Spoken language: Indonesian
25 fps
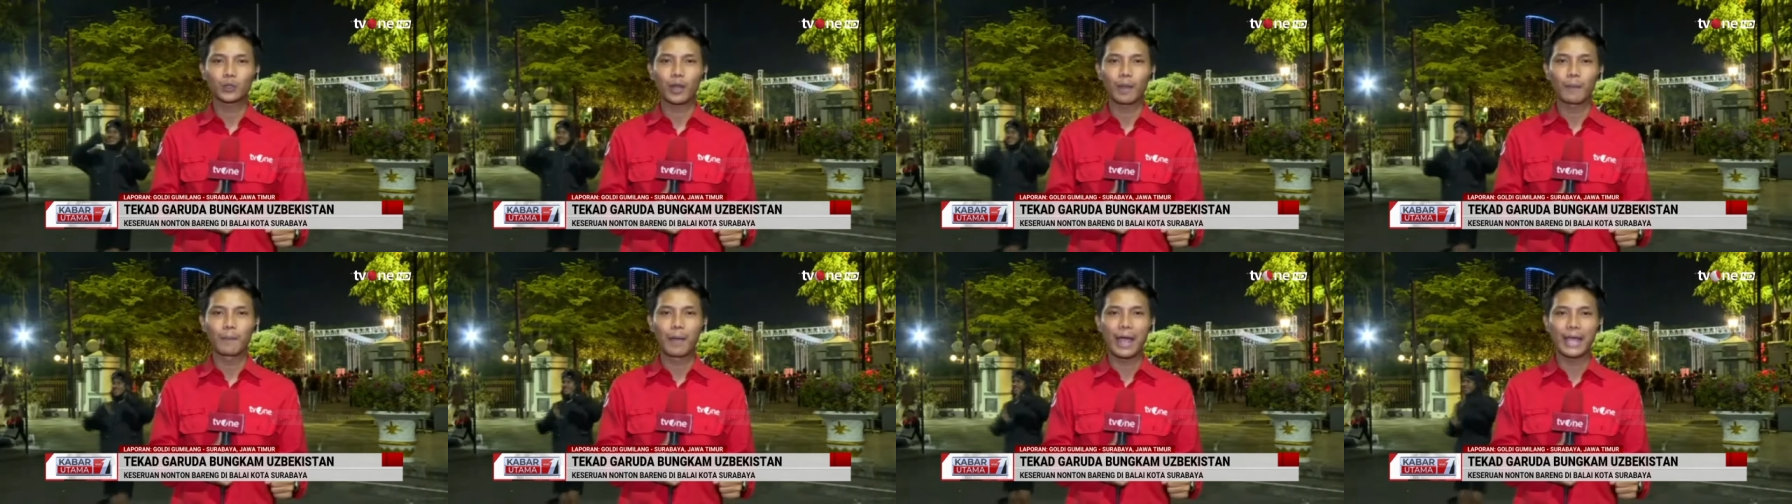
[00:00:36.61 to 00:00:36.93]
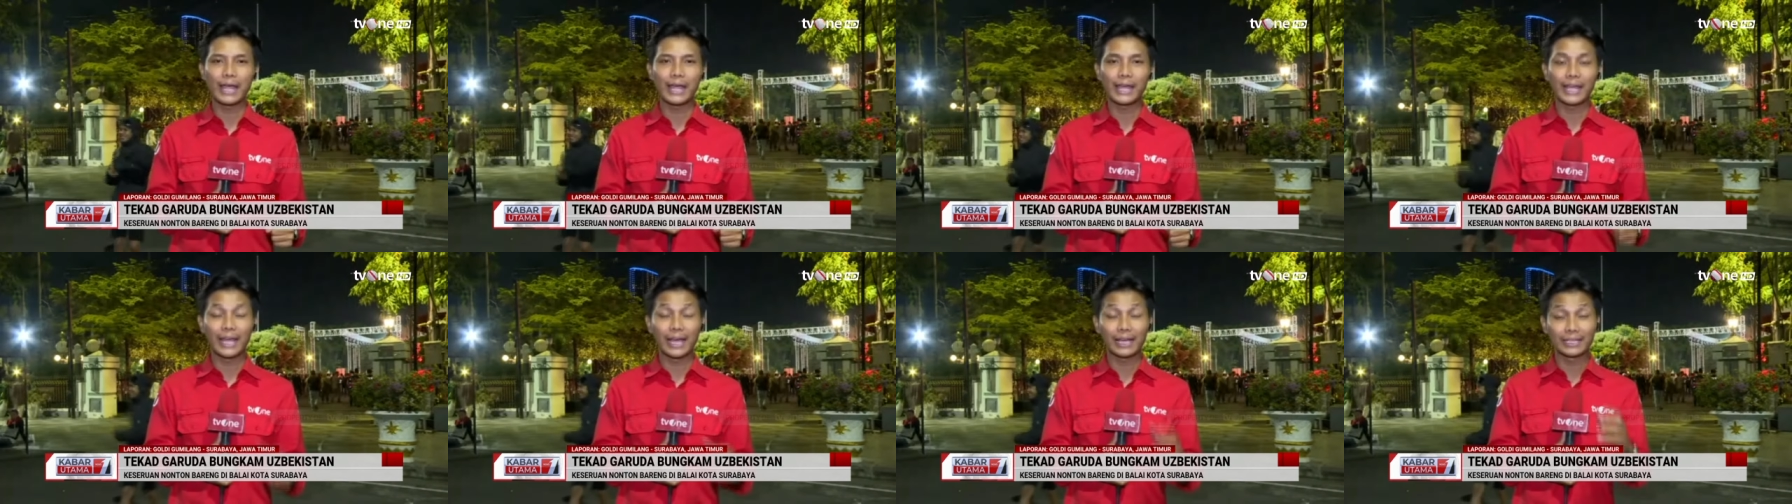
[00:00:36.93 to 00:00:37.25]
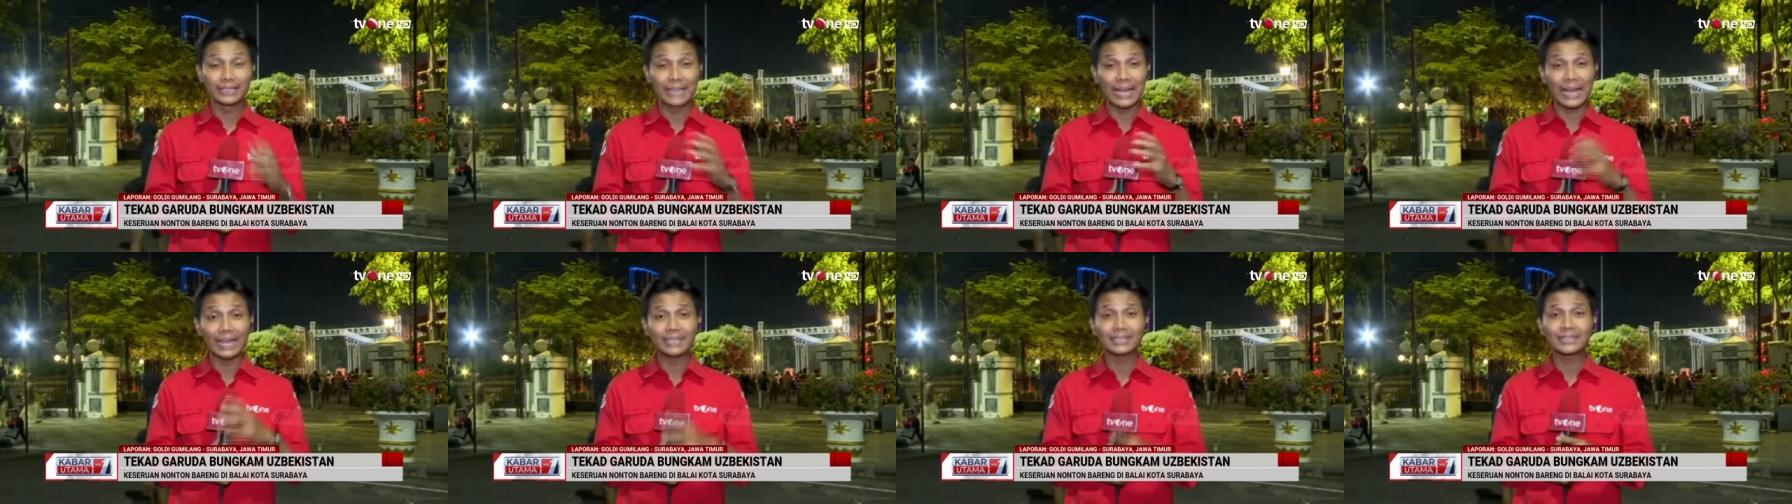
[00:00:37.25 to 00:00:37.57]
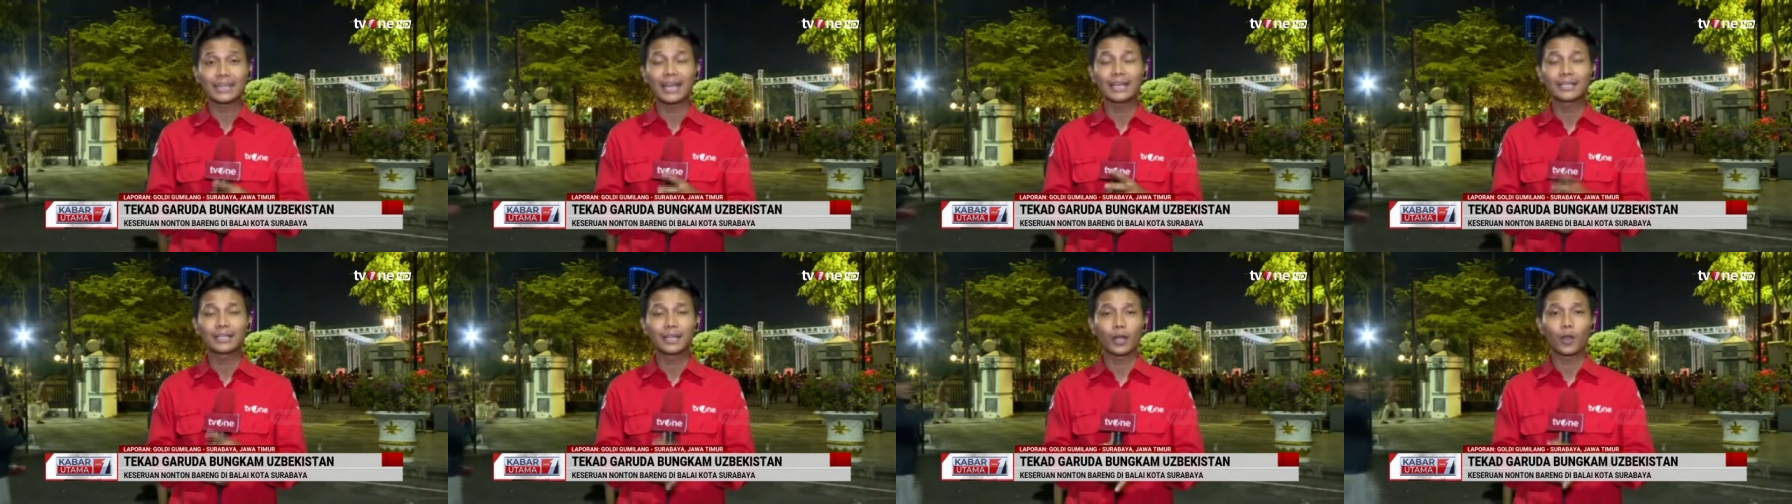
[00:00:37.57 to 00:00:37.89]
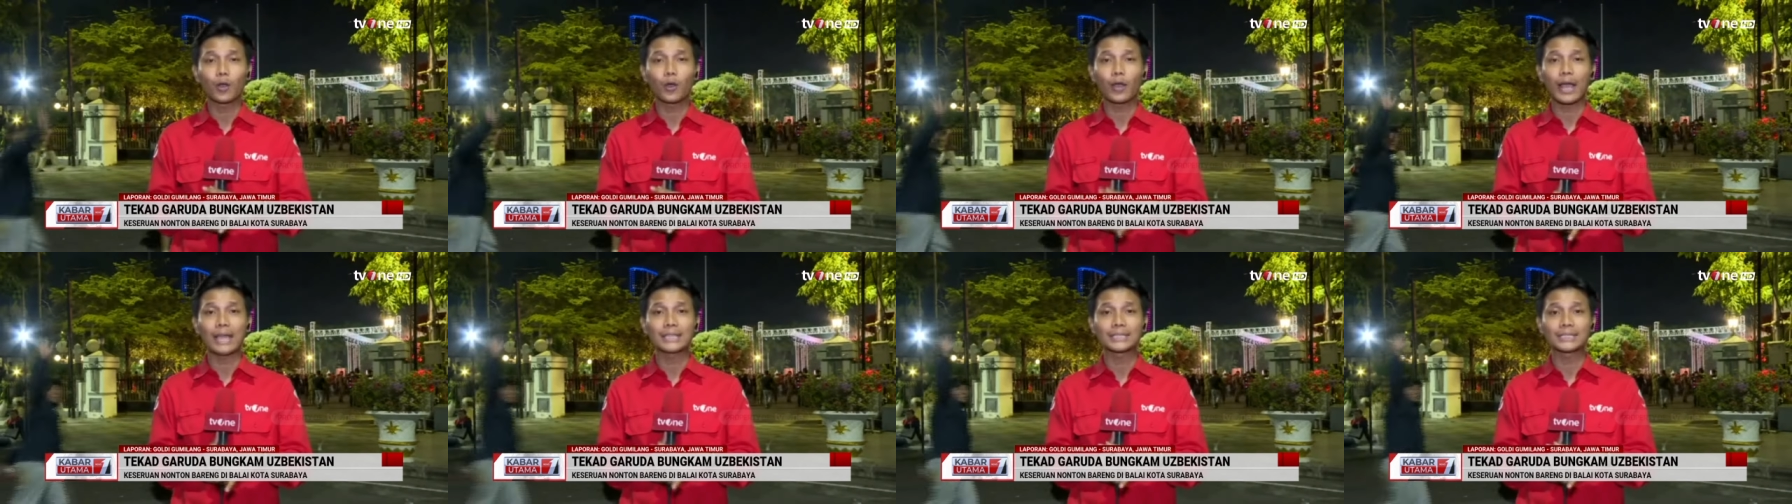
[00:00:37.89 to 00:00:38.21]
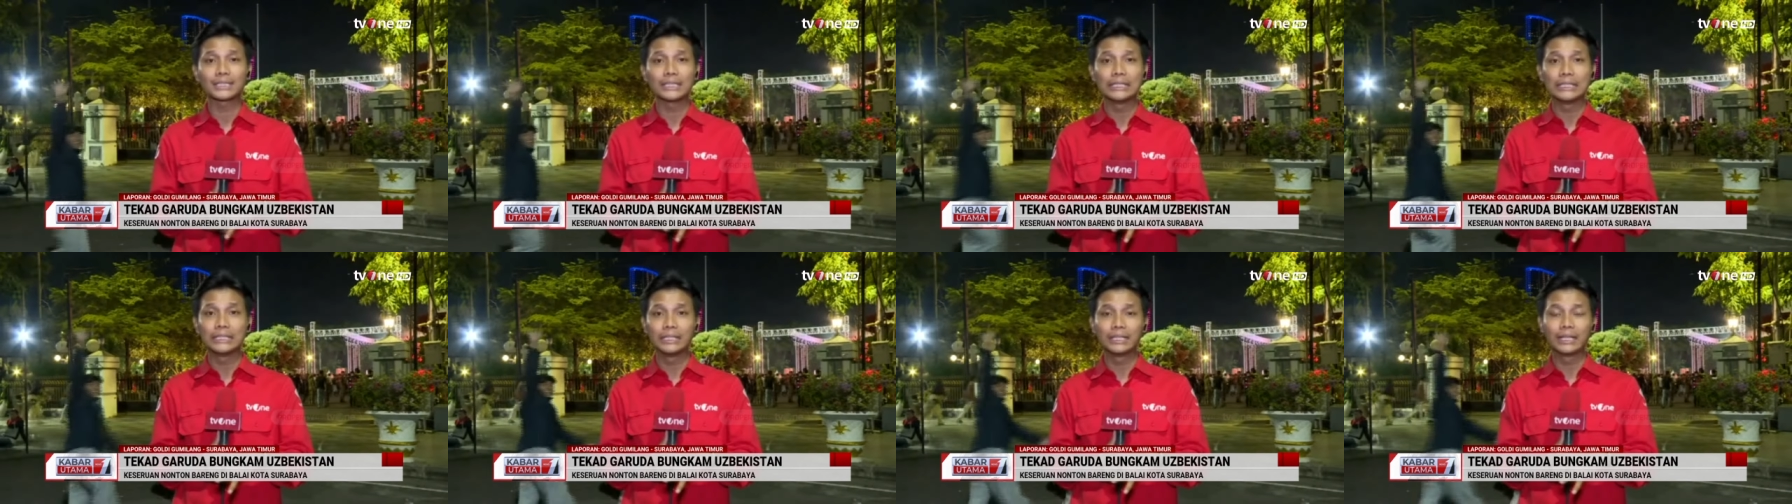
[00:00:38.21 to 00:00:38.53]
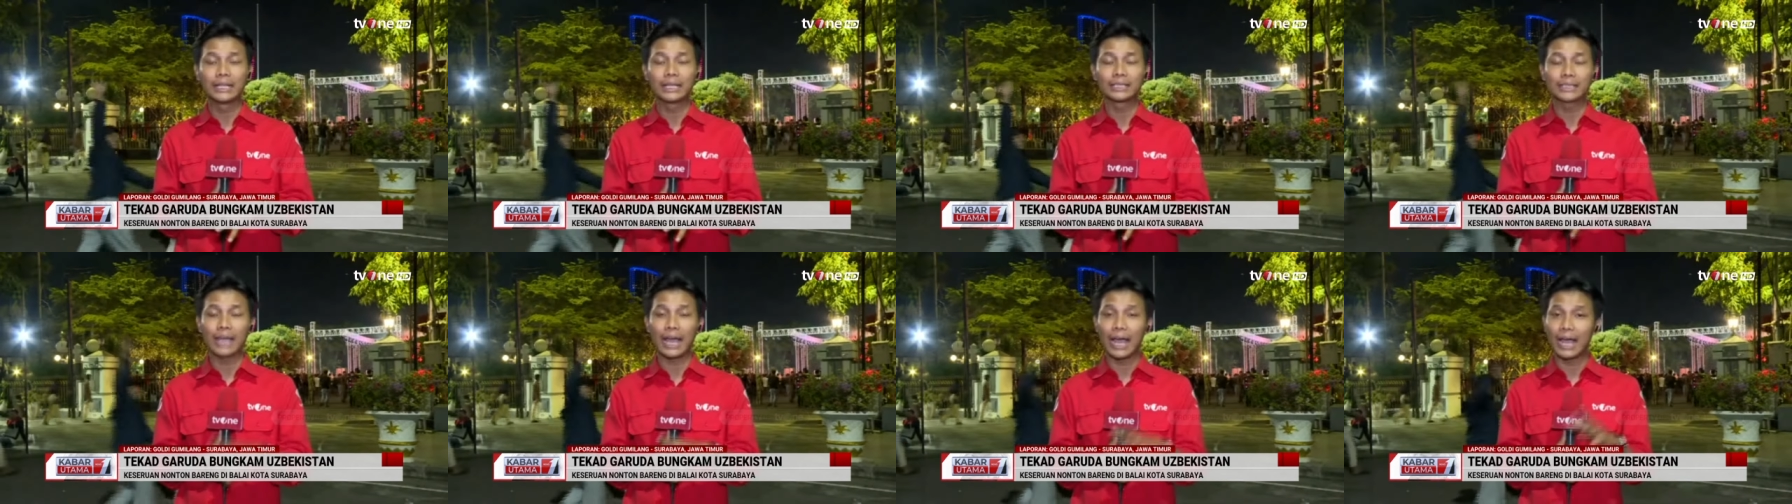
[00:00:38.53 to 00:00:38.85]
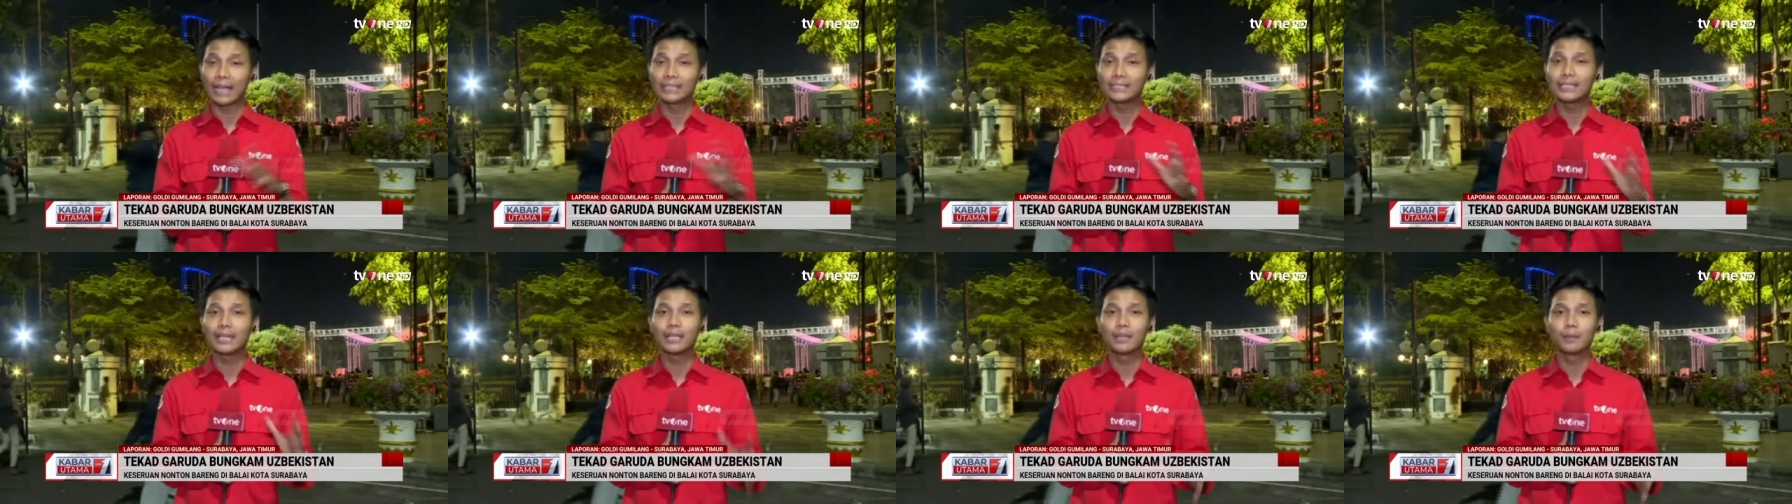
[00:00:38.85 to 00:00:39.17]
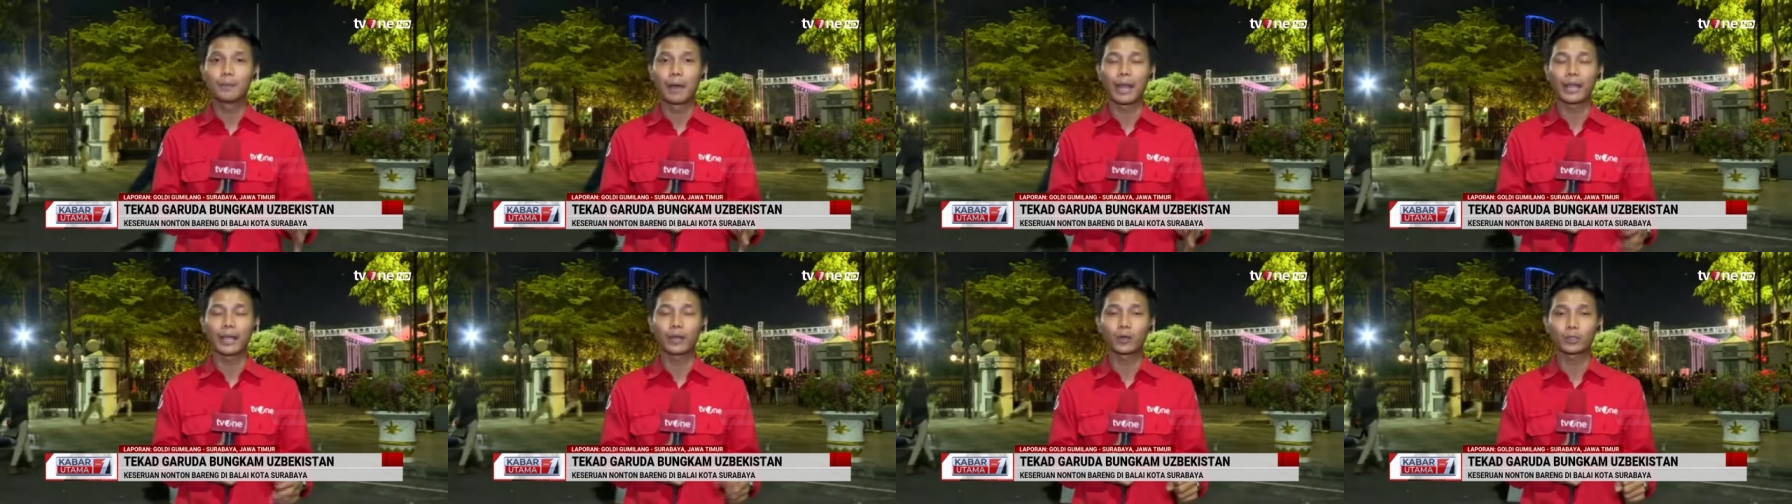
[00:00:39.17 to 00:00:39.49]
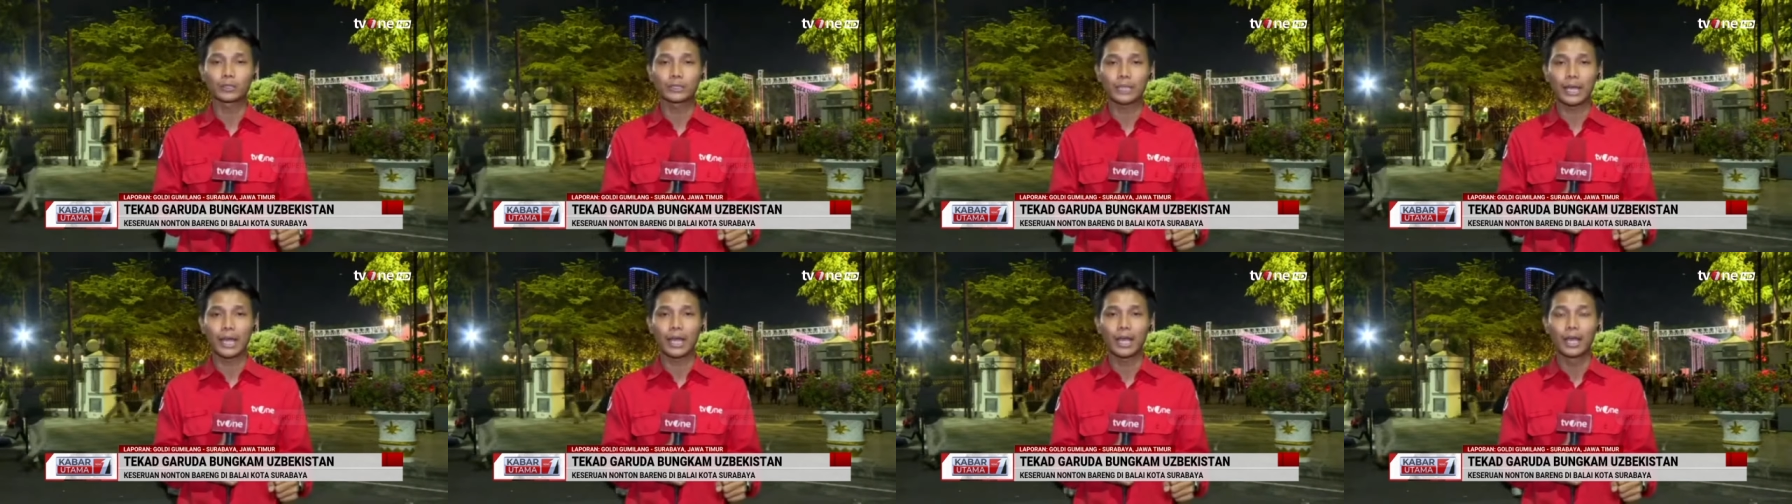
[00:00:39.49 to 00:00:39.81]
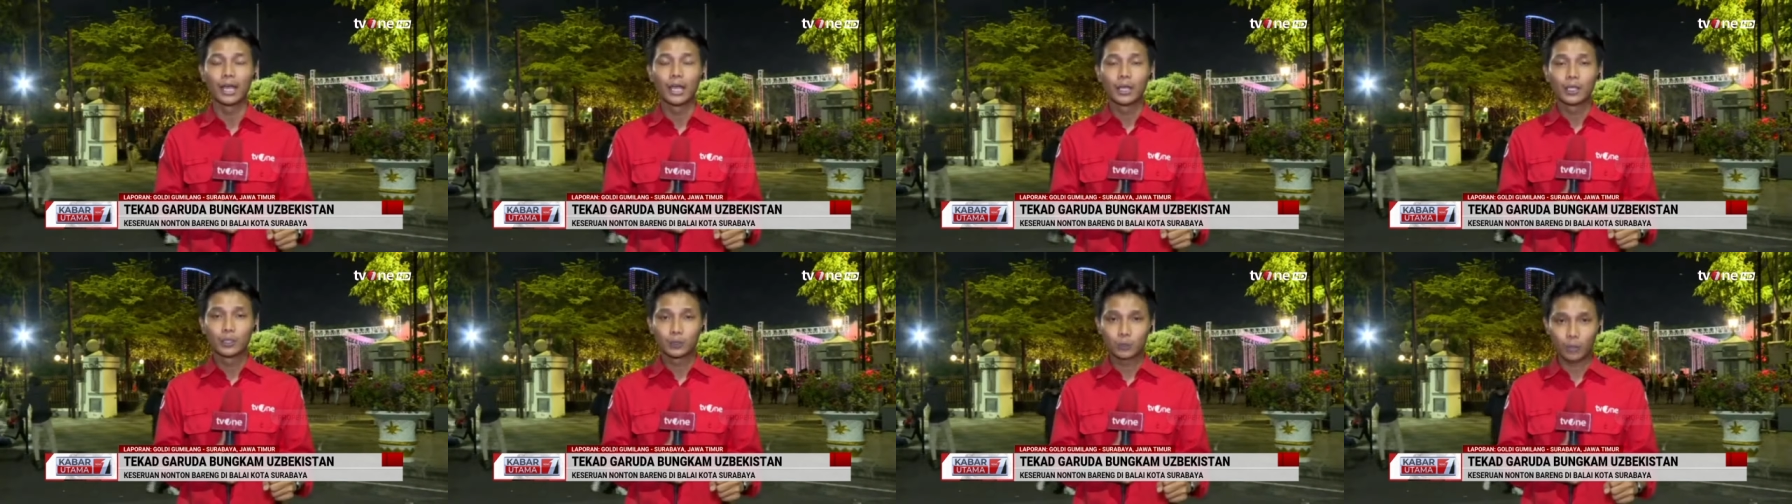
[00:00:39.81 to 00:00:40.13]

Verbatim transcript: Surabaya yang datang ke lokasi ini dan tak hanya di Balai Kota